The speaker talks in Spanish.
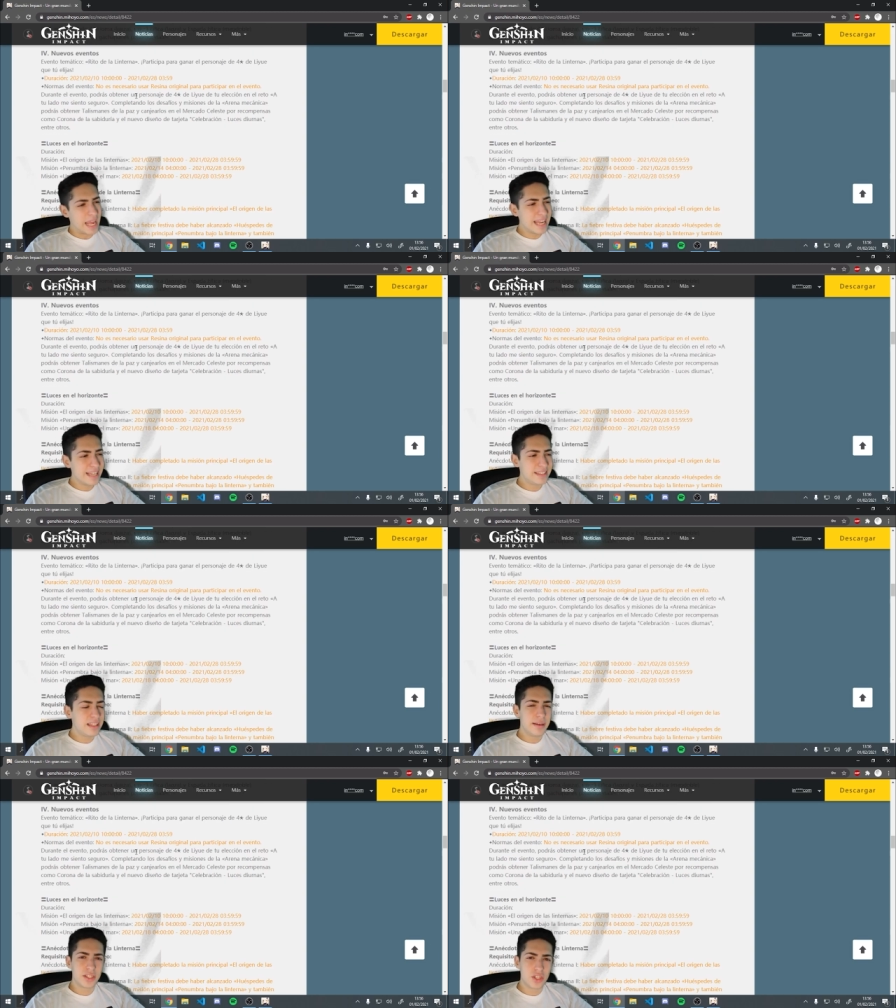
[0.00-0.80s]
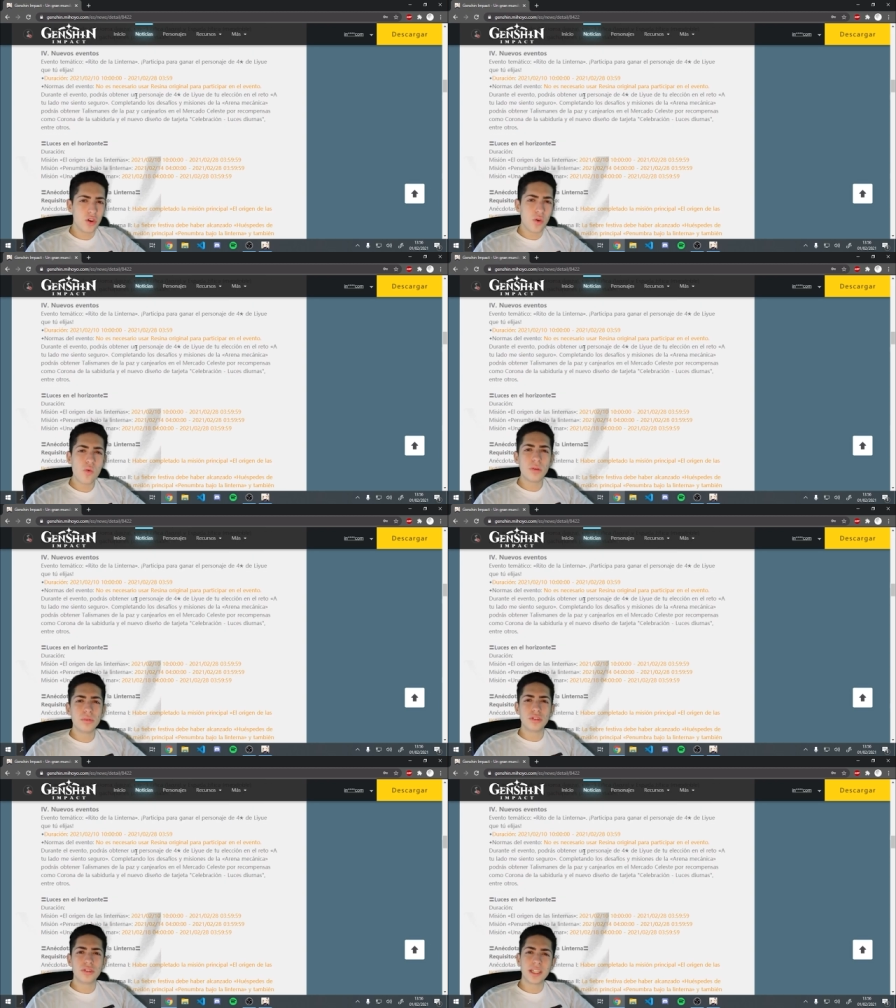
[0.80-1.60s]
Esta versión
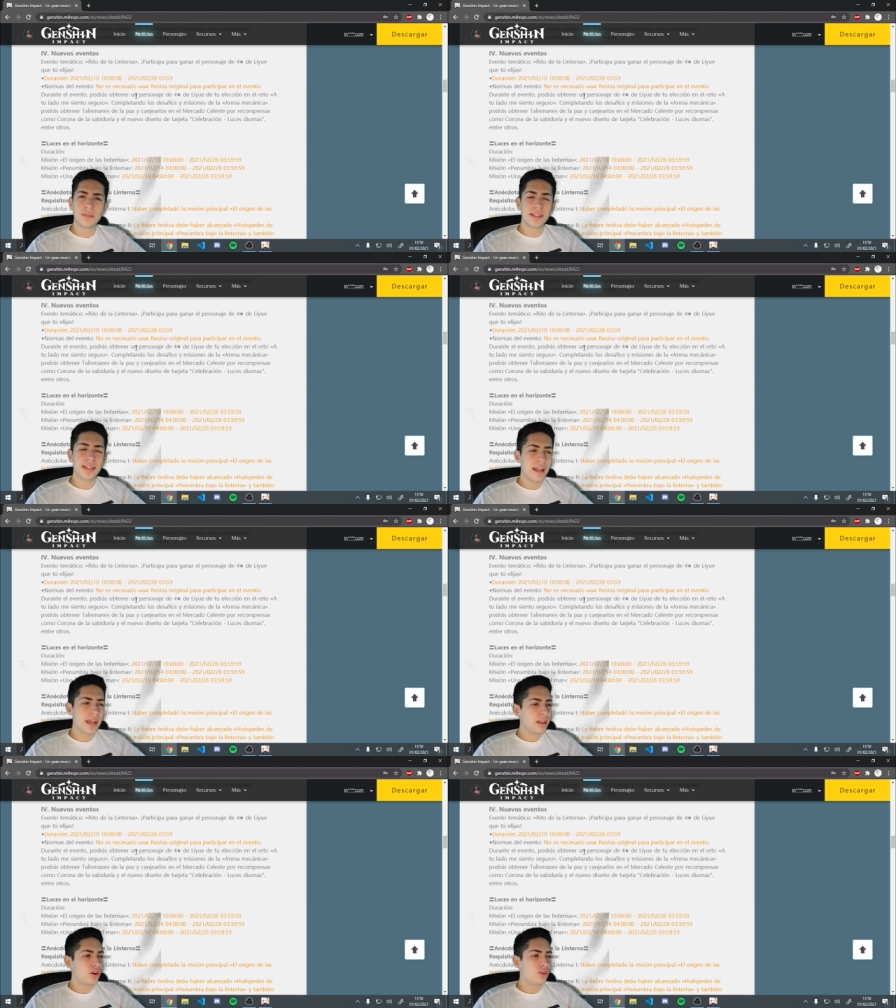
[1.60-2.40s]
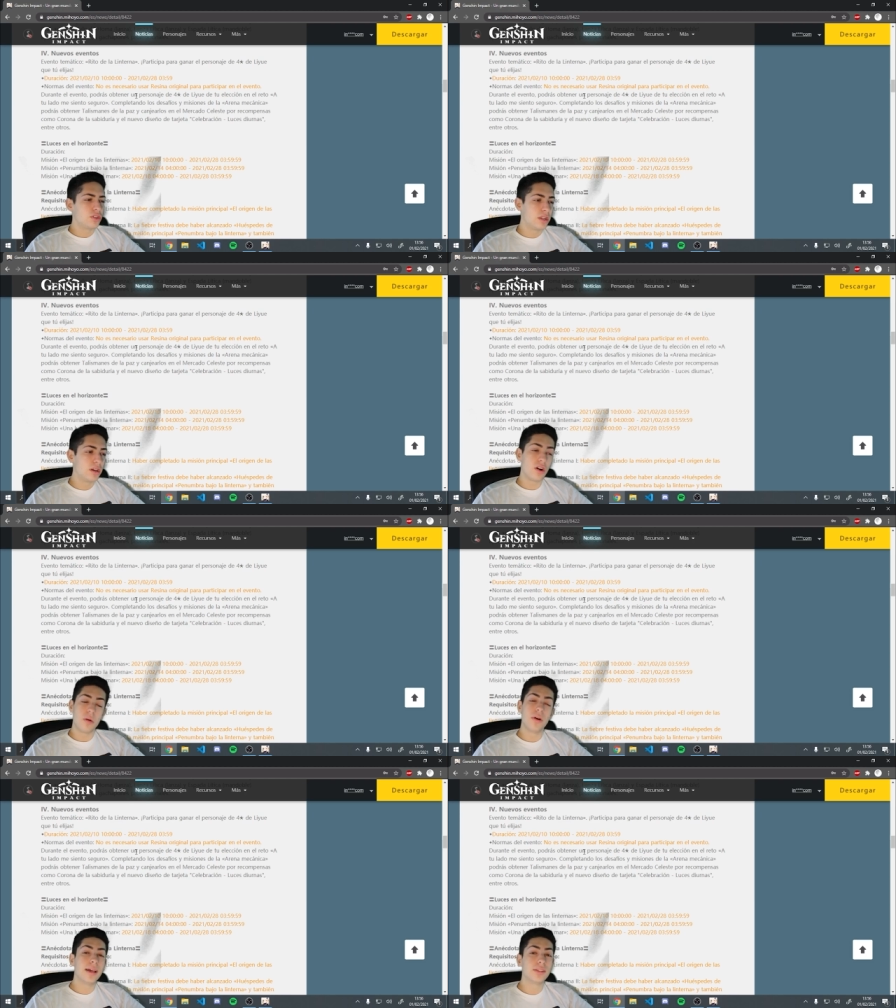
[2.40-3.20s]
1.3 va a traer consigo,
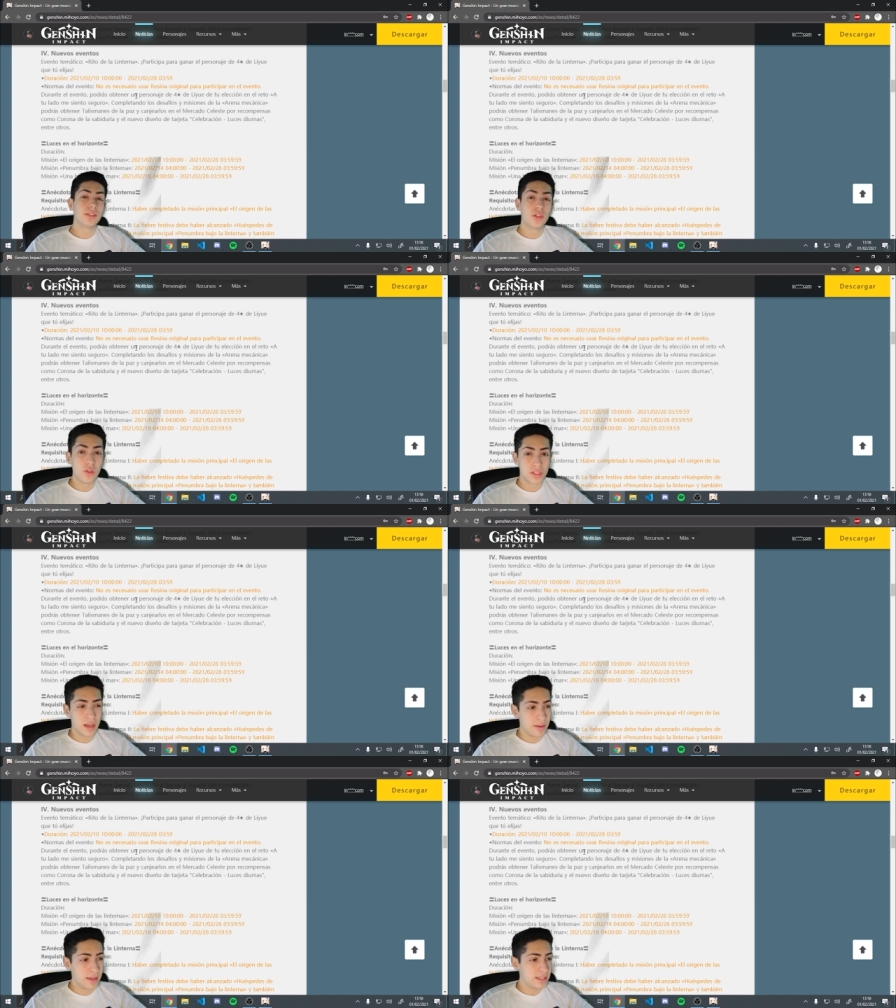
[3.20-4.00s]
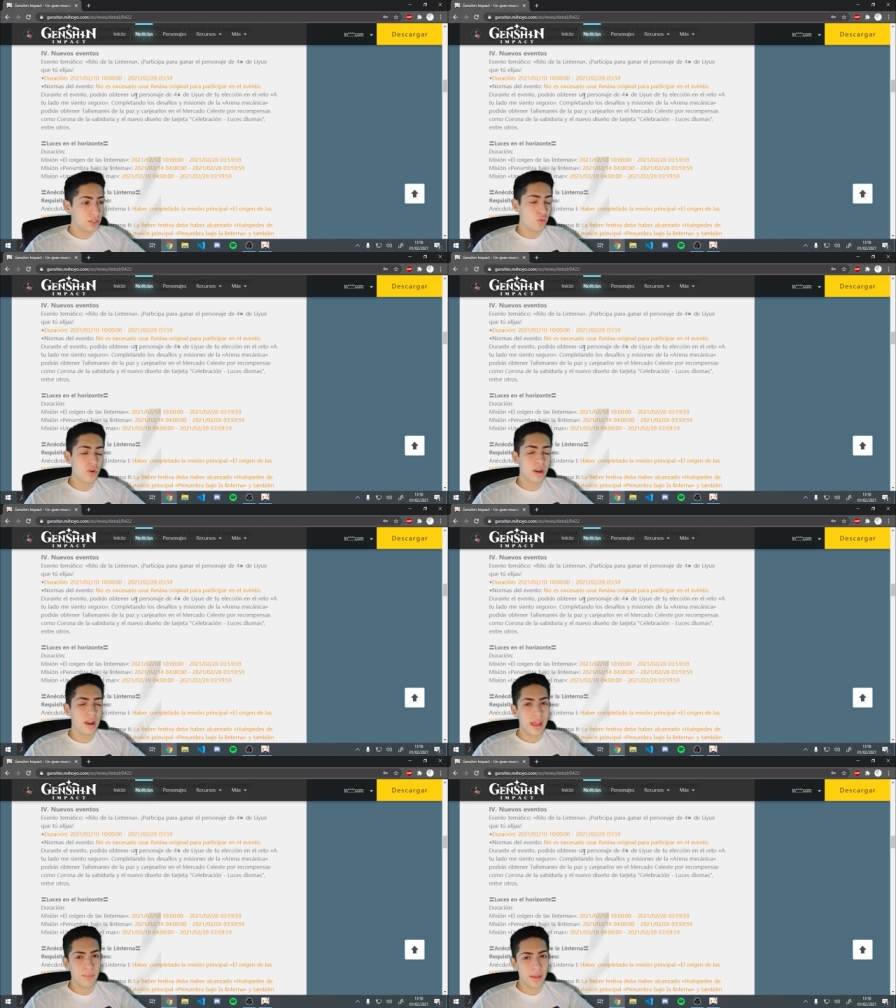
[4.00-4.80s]
como ya todos sabéis, un
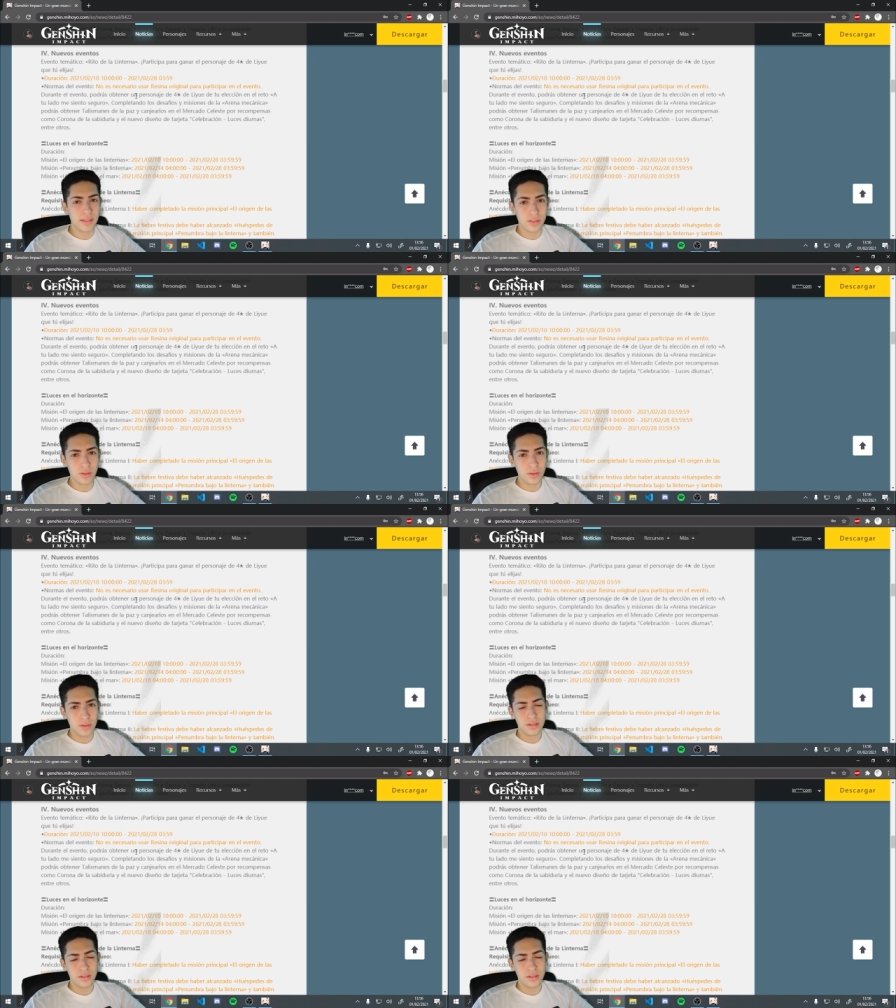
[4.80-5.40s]
evento